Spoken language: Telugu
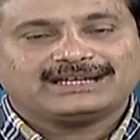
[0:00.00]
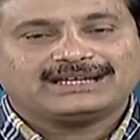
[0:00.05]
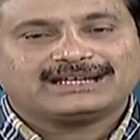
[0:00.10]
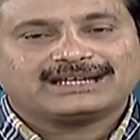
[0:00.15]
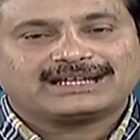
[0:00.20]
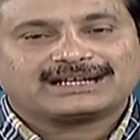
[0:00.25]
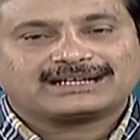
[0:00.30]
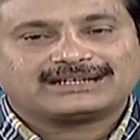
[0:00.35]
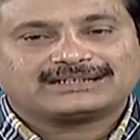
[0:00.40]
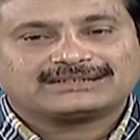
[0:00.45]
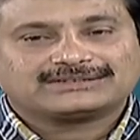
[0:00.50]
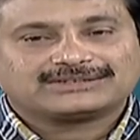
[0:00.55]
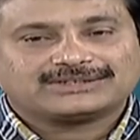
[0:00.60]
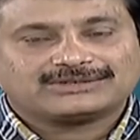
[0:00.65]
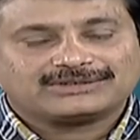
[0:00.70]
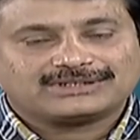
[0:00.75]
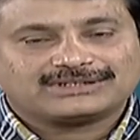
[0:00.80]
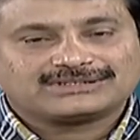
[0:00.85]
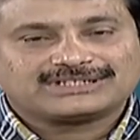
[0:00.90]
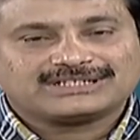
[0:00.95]
ఇలాగా
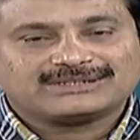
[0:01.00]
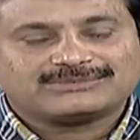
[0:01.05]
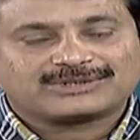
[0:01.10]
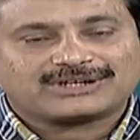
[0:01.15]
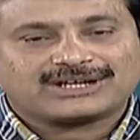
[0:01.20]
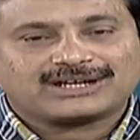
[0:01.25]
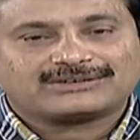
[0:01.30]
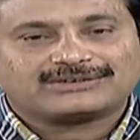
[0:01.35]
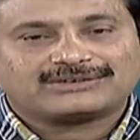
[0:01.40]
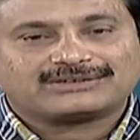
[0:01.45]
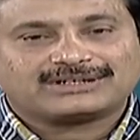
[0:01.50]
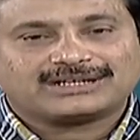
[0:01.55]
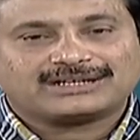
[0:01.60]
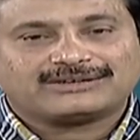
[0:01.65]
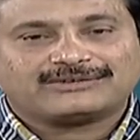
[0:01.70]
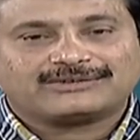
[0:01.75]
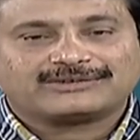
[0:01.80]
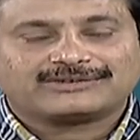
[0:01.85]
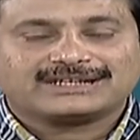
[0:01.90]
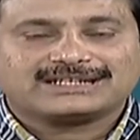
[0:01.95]
చెవులో చీము రాకుండా
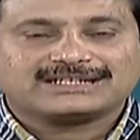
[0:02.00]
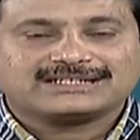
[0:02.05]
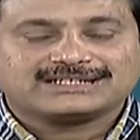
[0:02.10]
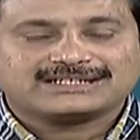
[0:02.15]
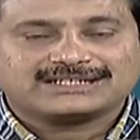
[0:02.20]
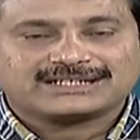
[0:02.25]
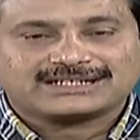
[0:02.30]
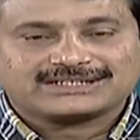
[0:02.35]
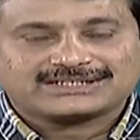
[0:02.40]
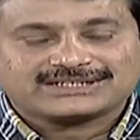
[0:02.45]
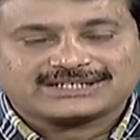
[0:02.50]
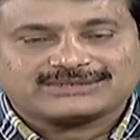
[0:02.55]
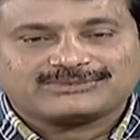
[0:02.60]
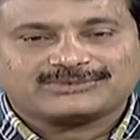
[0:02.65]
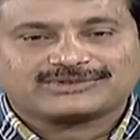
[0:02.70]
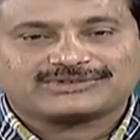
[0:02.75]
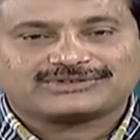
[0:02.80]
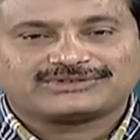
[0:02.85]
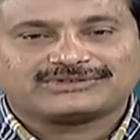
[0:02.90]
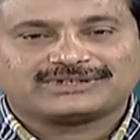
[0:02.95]
ఒకవేళ నిజంగా
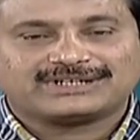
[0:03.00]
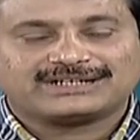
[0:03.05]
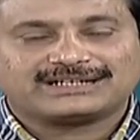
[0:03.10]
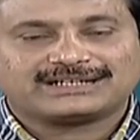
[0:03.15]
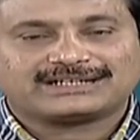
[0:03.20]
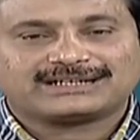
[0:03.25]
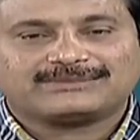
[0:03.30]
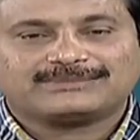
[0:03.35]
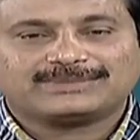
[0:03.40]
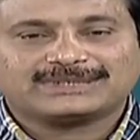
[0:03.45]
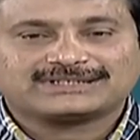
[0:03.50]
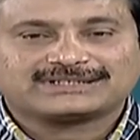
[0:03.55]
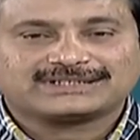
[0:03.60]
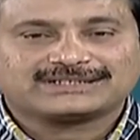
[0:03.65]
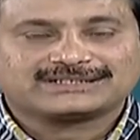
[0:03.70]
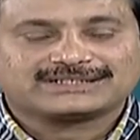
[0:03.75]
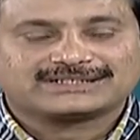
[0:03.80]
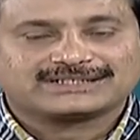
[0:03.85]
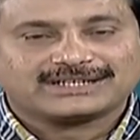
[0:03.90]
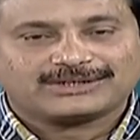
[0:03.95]
చీము వస్తుందంటే
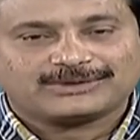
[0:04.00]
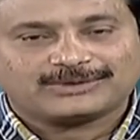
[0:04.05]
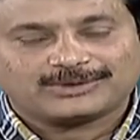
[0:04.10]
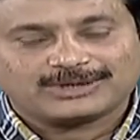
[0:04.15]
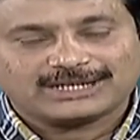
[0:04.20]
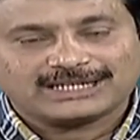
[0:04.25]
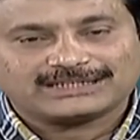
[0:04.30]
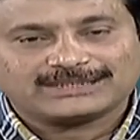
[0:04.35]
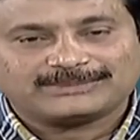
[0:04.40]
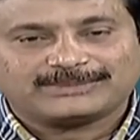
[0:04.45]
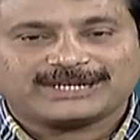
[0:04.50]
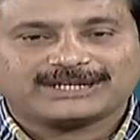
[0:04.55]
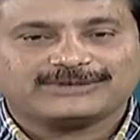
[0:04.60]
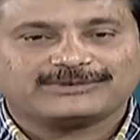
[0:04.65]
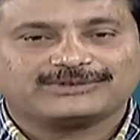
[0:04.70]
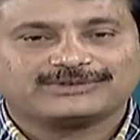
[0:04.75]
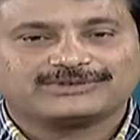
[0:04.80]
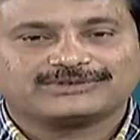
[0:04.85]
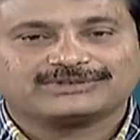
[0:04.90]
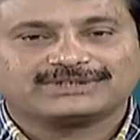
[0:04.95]
కంపల్సరీగా చిన్న హోల్ అయితే పడి
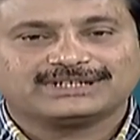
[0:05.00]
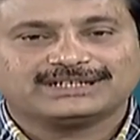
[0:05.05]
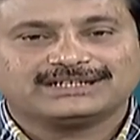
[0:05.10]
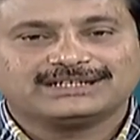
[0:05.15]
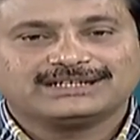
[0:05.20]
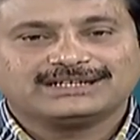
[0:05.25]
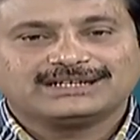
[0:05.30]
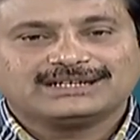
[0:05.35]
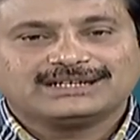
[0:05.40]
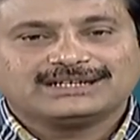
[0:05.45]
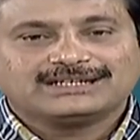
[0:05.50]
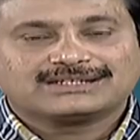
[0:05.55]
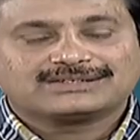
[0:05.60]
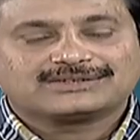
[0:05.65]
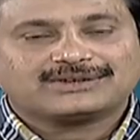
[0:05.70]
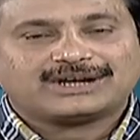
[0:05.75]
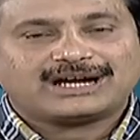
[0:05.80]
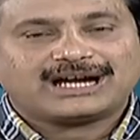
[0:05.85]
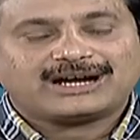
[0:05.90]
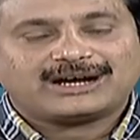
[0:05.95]
ఉంటుంది
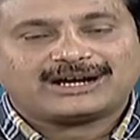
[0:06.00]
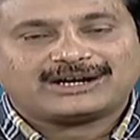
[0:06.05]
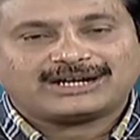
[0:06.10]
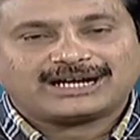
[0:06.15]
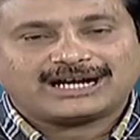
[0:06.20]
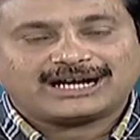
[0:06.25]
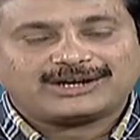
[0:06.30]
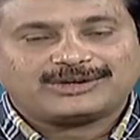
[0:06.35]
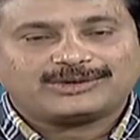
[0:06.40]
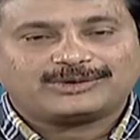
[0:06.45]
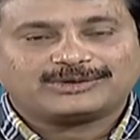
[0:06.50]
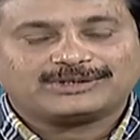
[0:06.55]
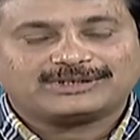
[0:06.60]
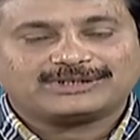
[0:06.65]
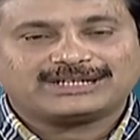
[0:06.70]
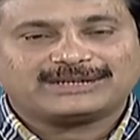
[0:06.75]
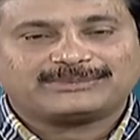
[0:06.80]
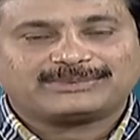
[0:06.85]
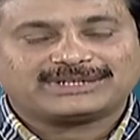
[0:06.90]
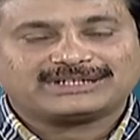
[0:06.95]
సో ఆ ఆ హోల్
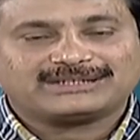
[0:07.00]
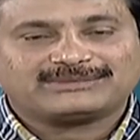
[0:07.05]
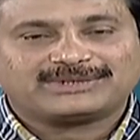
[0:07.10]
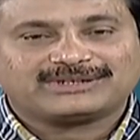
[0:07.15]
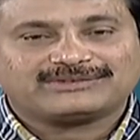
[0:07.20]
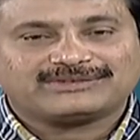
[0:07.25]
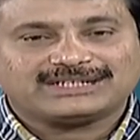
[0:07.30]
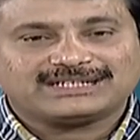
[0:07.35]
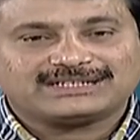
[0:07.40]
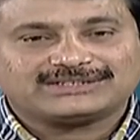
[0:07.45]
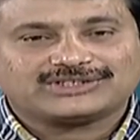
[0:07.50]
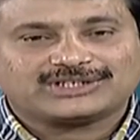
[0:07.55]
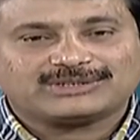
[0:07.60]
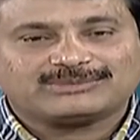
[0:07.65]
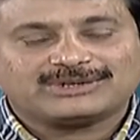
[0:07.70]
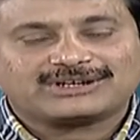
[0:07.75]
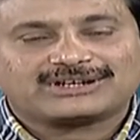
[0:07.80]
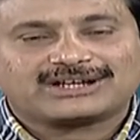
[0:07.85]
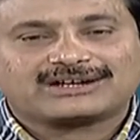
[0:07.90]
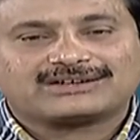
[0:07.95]
ఎప్పుడైతే మనం ఈ
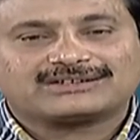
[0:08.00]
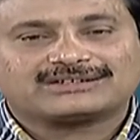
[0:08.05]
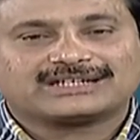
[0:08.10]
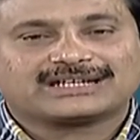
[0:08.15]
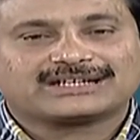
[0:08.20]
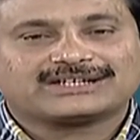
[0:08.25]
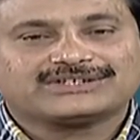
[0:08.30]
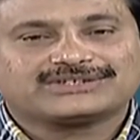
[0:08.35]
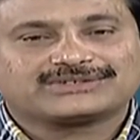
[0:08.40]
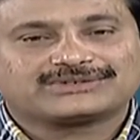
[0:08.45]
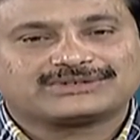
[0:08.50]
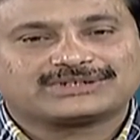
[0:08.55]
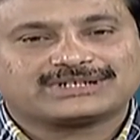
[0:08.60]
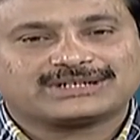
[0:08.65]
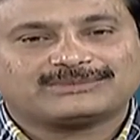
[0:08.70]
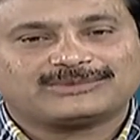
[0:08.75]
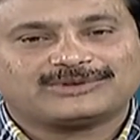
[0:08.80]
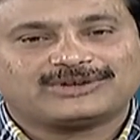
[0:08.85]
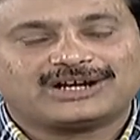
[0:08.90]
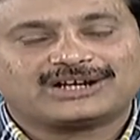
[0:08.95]
జలుబులు రాకుండా
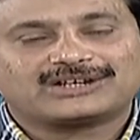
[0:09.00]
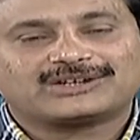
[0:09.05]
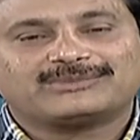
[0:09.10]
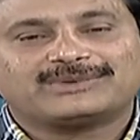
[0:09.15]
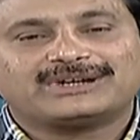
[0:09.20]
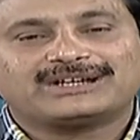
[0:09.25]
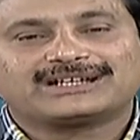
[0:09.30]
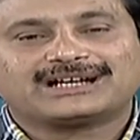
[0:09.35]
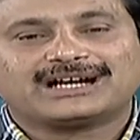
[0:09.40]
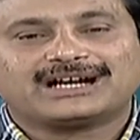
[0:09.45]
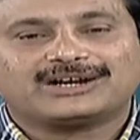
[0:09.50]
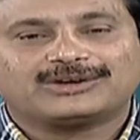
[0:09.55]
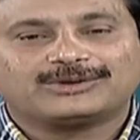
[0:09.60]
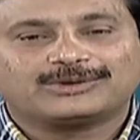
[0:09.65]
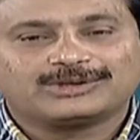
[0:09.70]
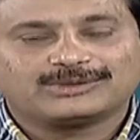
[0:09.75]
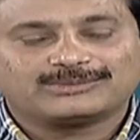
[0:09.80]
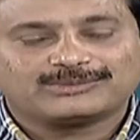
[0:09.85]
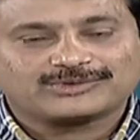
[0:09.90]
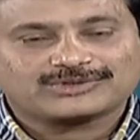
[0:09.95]
తగ్గించుకుంటామో ఆటోమేటిక్గా ఆ
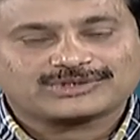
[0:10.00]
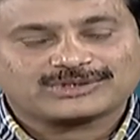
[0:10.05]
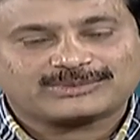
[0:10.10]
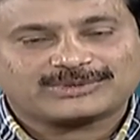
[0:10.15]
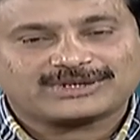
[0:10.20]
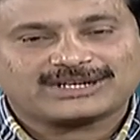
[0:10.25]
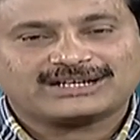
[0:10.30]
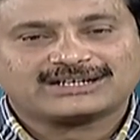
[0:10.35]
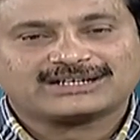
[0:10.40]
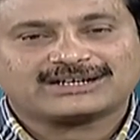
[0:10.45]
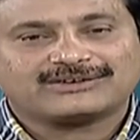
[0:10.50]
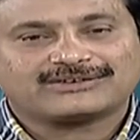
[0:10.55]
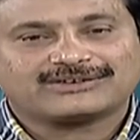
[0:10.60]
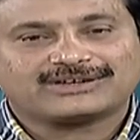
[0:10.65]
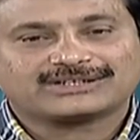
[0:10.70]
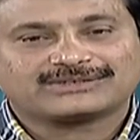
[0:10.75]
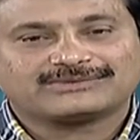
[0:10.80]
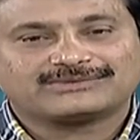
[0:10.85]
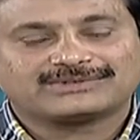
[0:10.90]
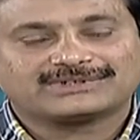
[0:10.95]
హోల్ మూసుకుపోవడానికి
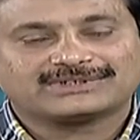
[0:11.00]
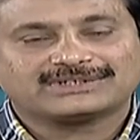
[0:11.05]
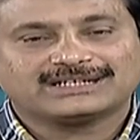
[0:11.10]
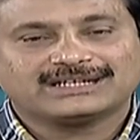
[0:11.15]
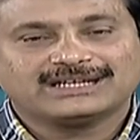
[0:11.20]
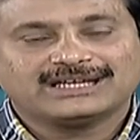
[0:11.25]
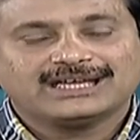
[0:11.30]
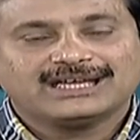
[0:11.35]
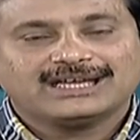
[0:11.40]
అవకాశం ఉంటుంది